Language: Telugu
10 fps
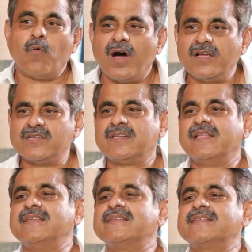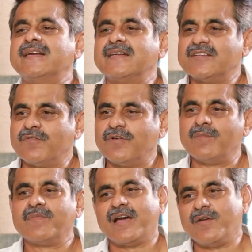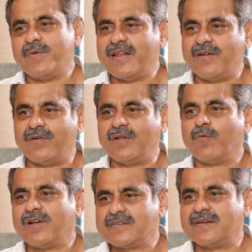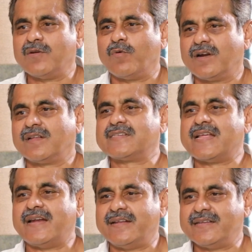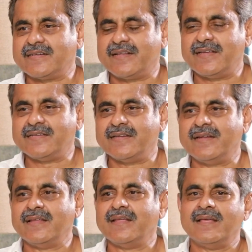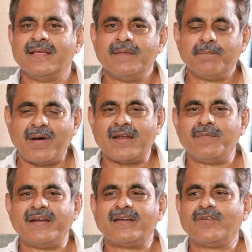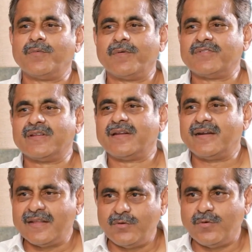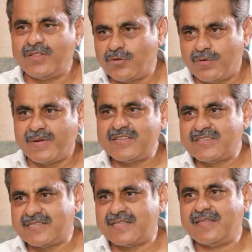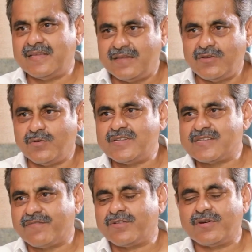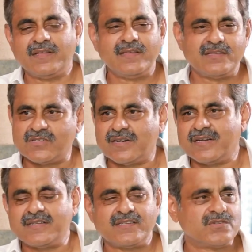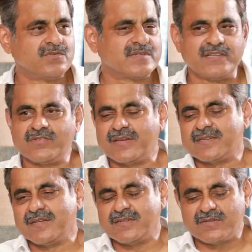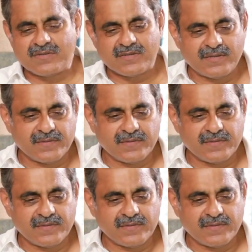వాష్ లెజిస్లేటర్స్ ఫోరం కన్వీనర్ ఉంటుంది వాష్ అంటే వాటర్ శానిటేషన్ హైజీన్ పార్లమెంటరీ గ్రూప్ ఆఫ్ చిల్డ్రన్ అంటే యుఎన్ తోటి పనిచేస్తుంది యూనిసెఫ్ తోటి చిల్డ్రన్స్ ఇష్యూస్ ఎడ్యుకేషన్ ఇష్యూస్